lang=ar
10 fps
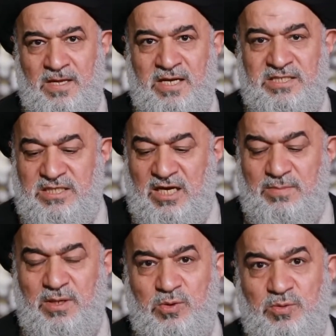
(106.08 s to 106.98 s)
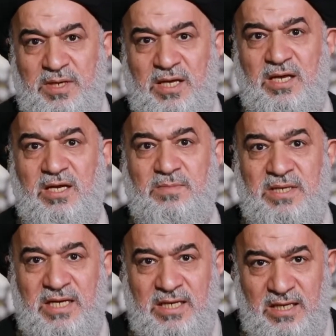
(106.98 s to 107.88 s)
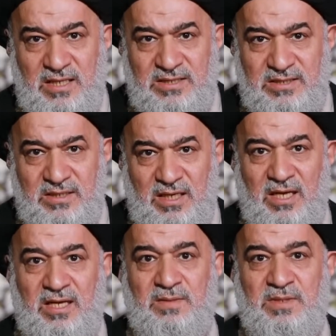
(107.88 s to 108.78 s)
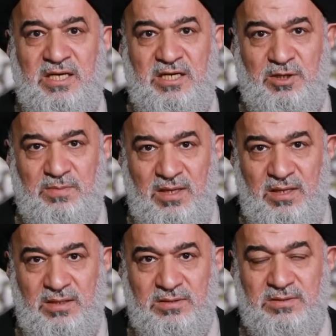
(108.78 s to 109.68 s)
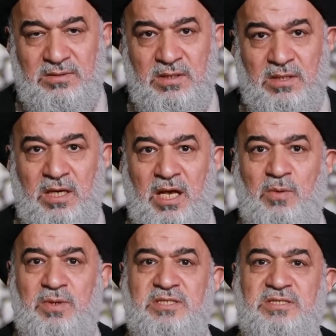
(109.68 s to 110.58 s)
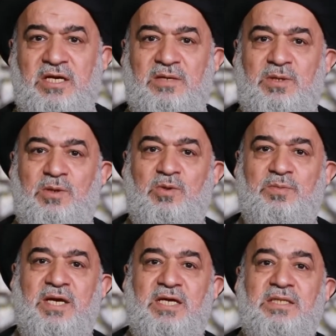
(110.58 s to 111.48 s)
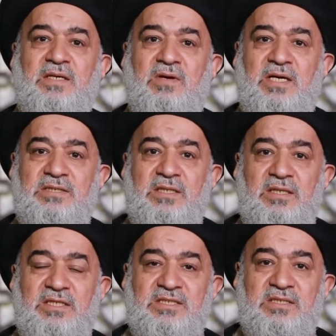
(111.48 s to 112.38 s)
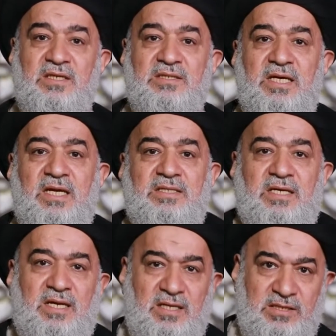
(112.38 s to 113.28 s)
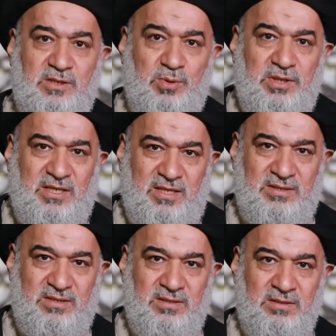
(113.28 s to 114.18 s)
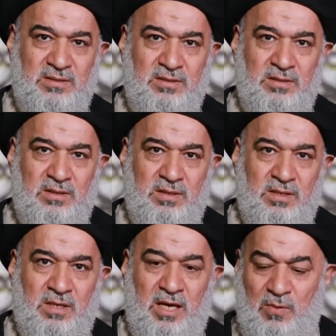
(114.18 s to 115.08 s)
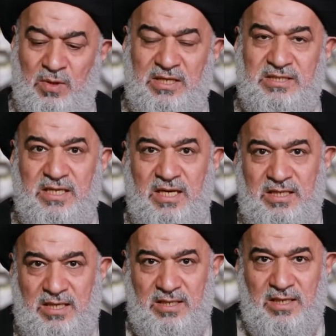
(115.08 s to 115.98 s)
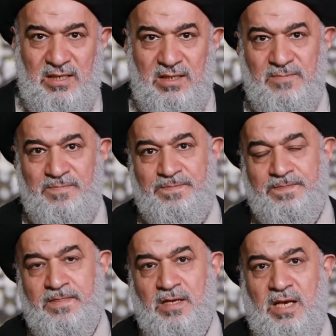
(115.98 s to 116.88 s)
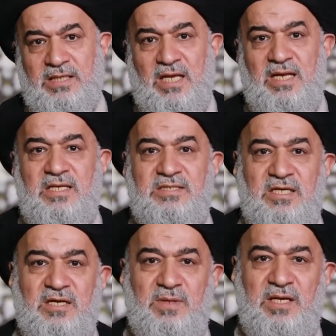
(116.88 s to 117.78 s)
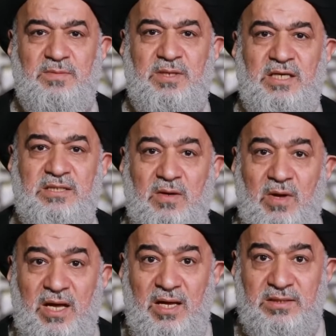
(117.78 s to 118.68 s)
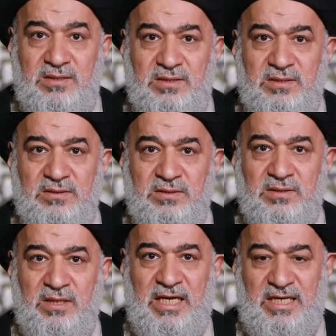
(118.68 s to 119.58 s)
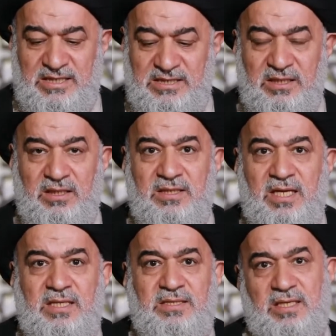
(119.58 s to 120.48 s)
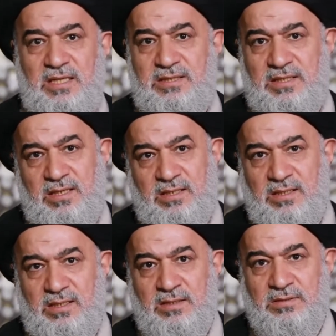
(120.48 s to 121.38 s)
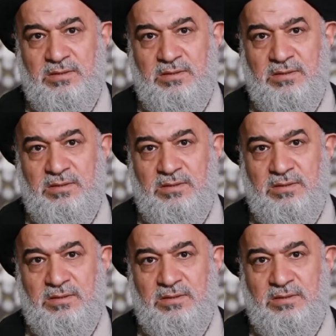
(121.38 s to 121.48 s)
نستقبله بحاله من الياس حاله من الاحباط او نستقبله بادوات الاستعداد التي هيئت او التي هيئناها قطعا نستقبلها بادوات الاستعداد التي هيئناها